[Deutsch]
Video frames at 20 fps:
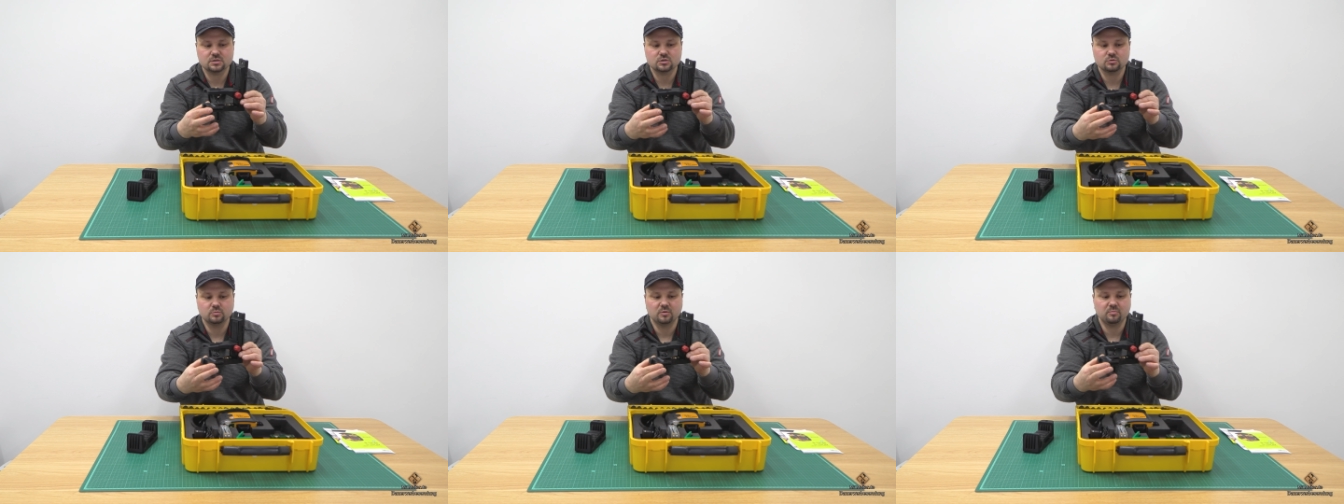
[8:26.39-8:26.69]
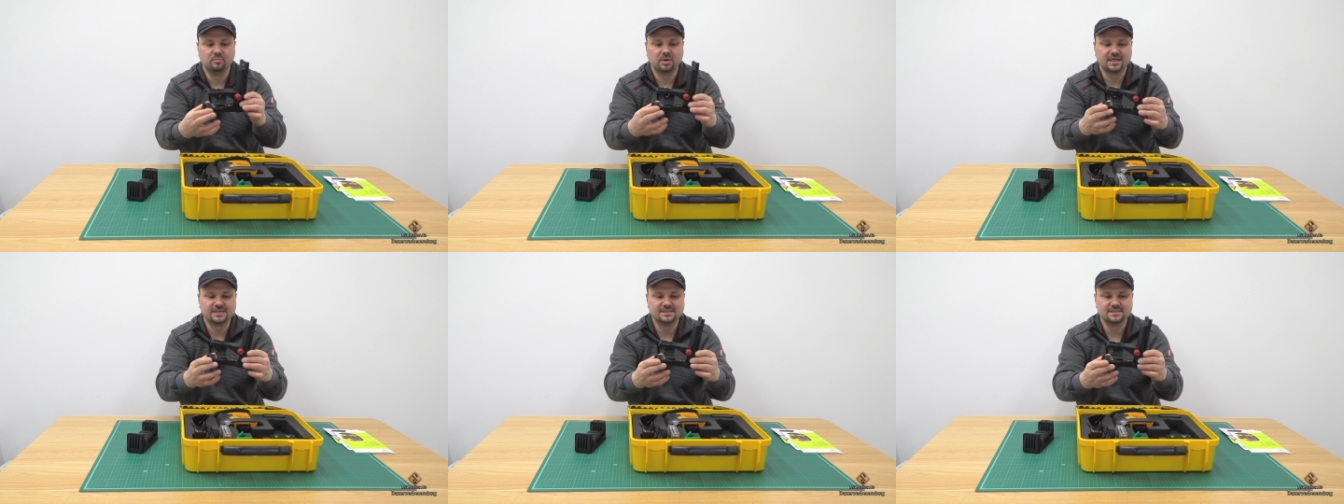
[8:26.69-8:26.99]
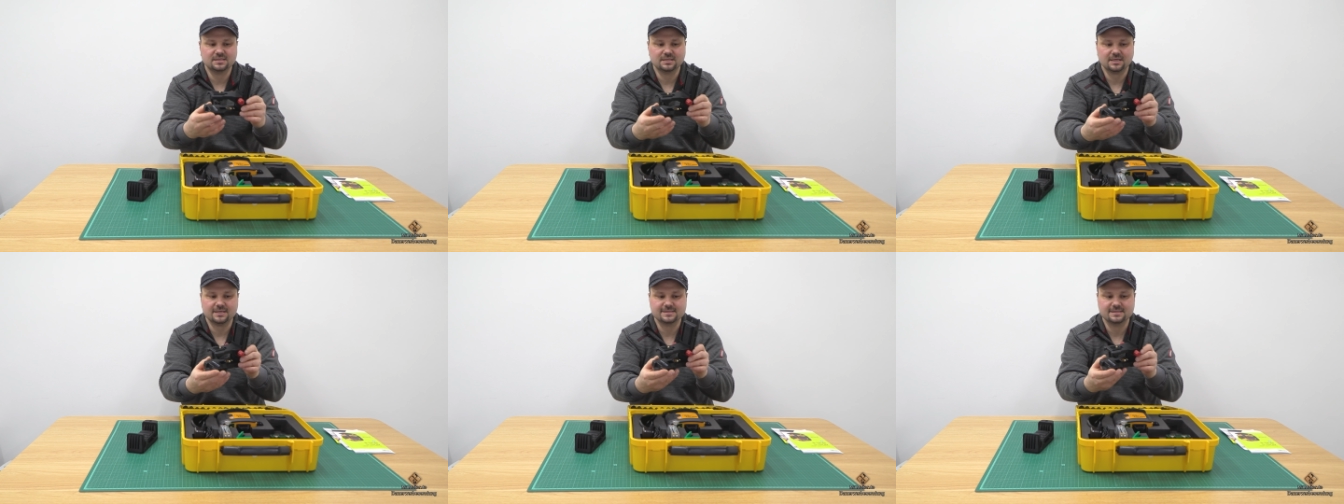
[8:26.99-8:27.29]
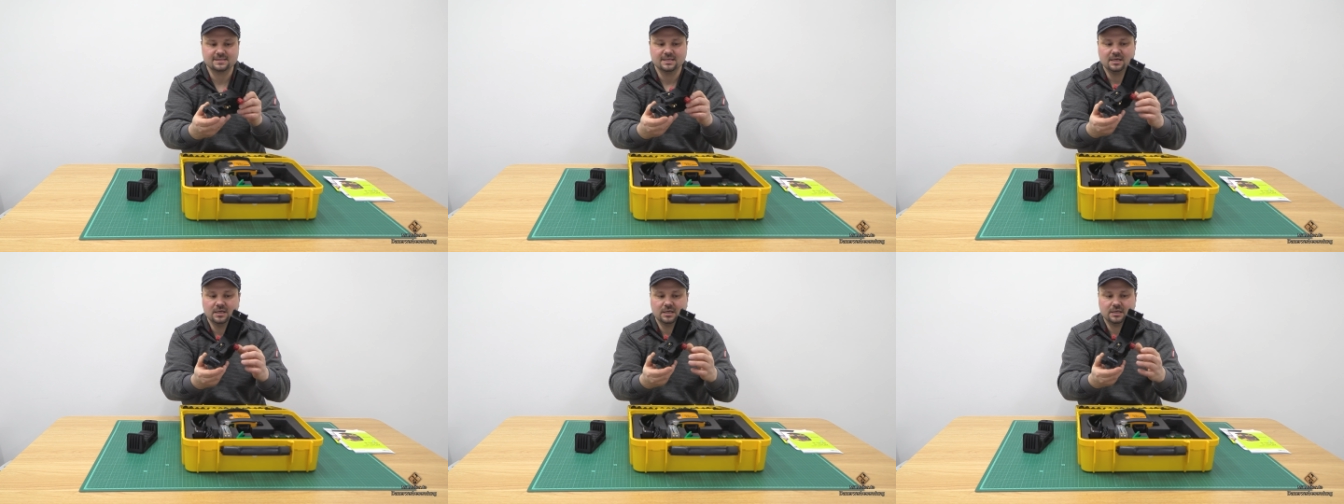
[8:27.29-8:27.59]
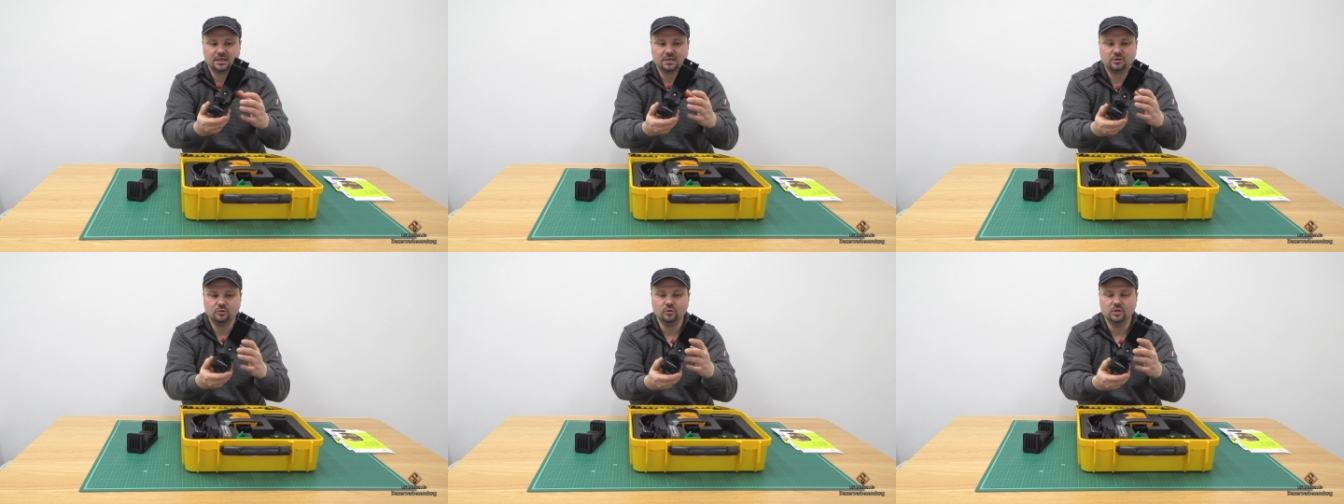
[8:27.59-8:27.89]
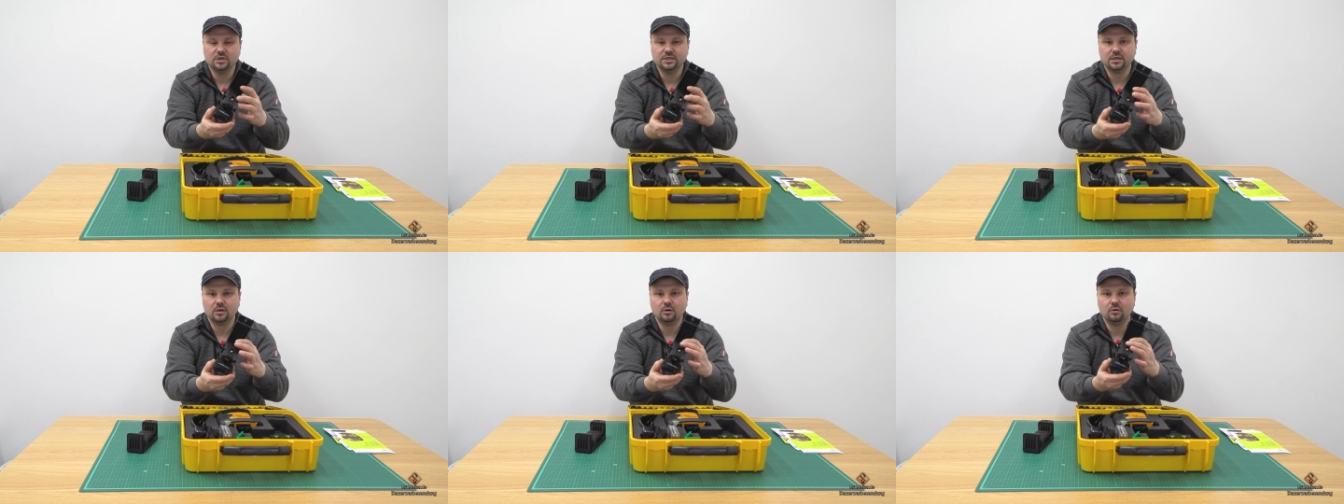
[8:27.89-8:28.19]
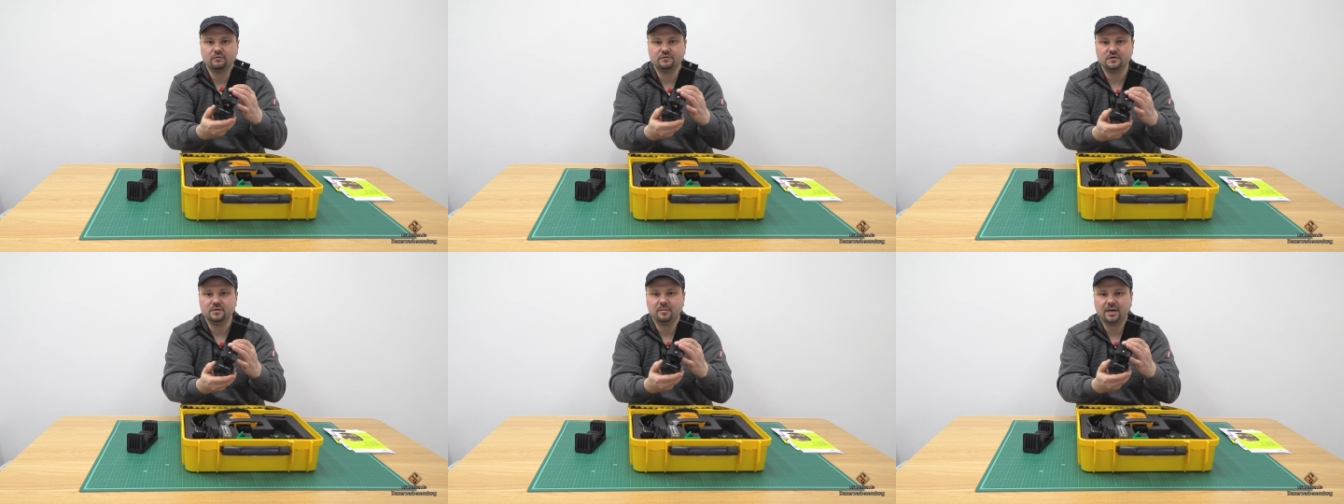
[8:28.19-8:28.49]
Somit passt das natürlich auch
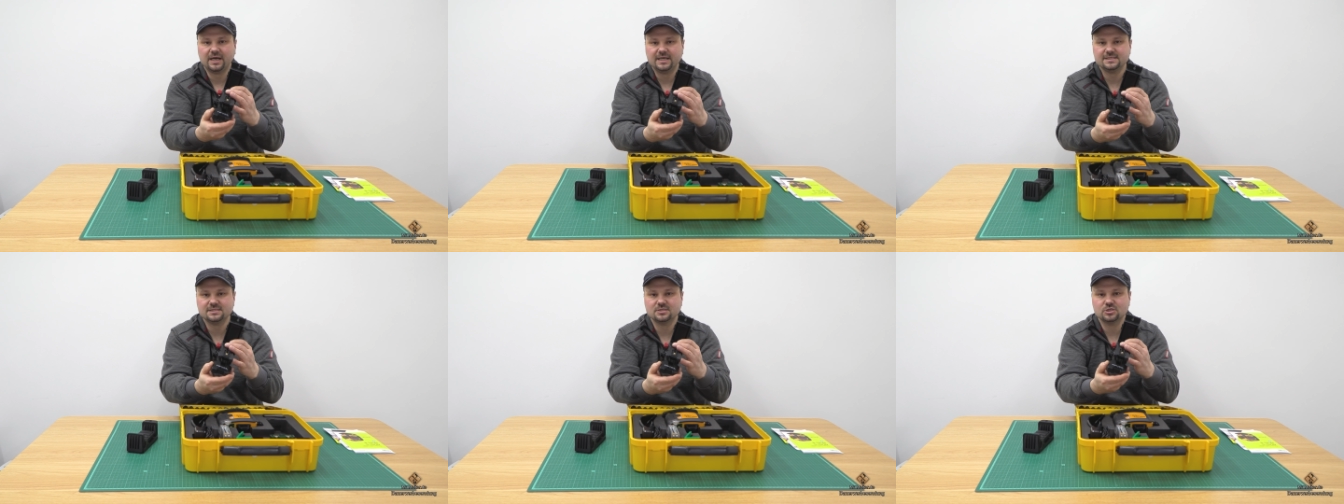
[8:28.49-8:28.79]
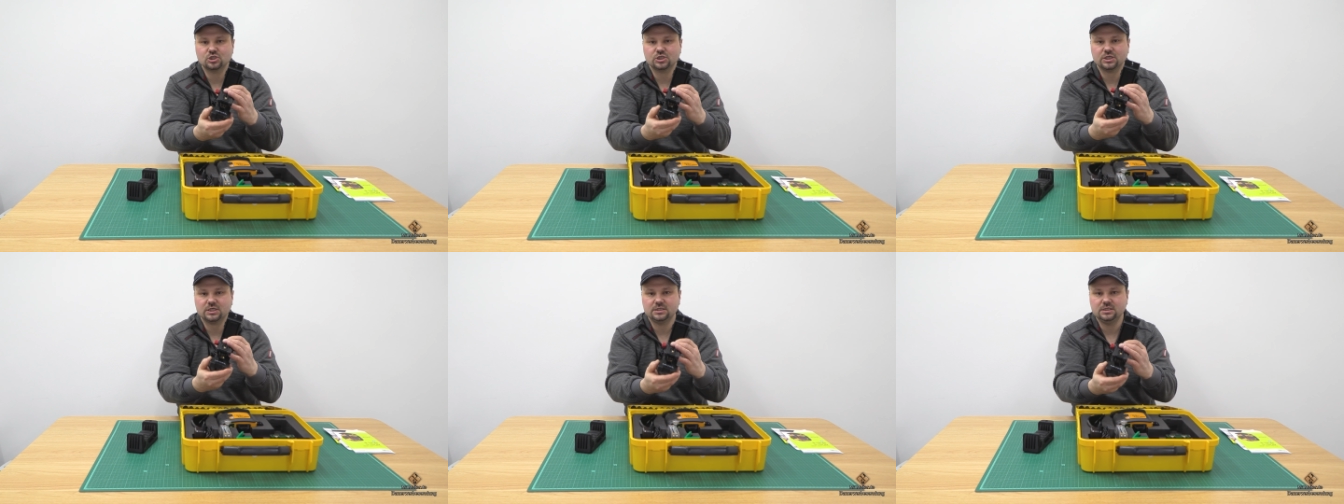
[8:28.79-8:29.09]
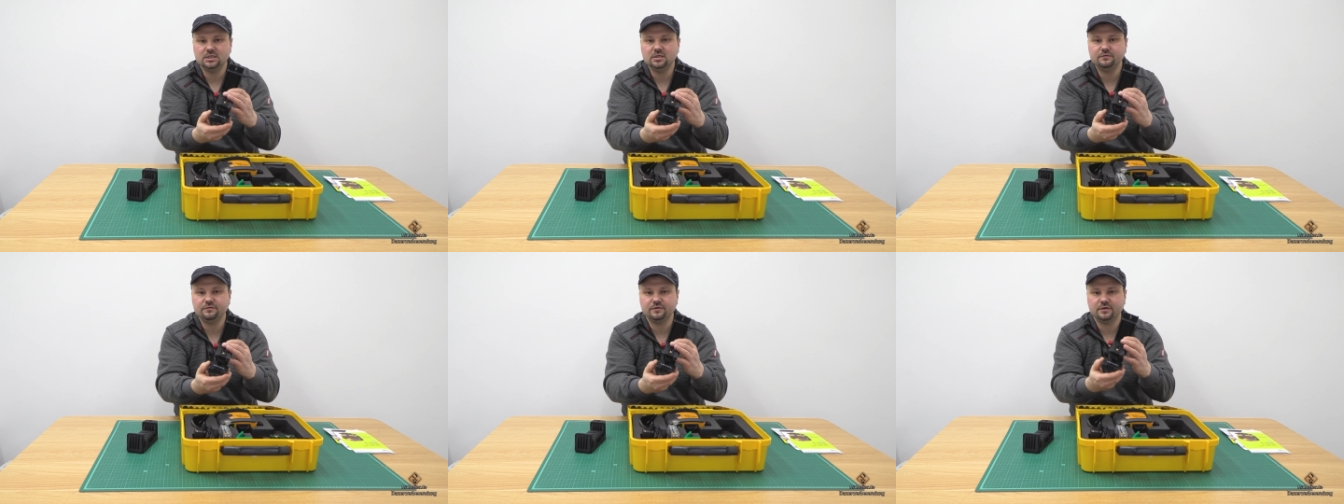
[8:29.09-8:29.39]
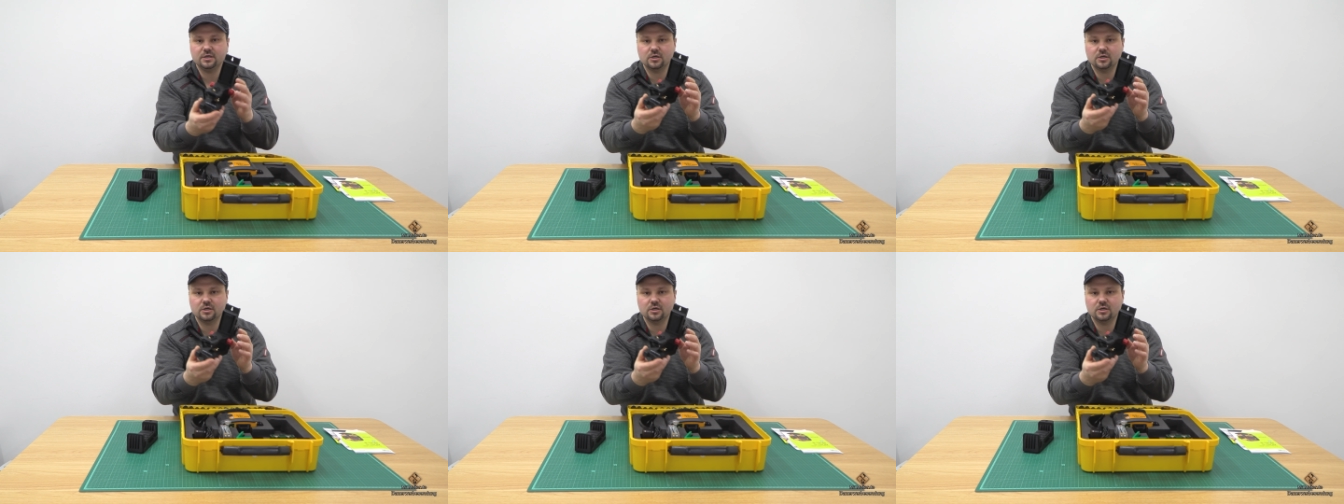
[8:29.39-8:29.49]
auf die meisten Stative.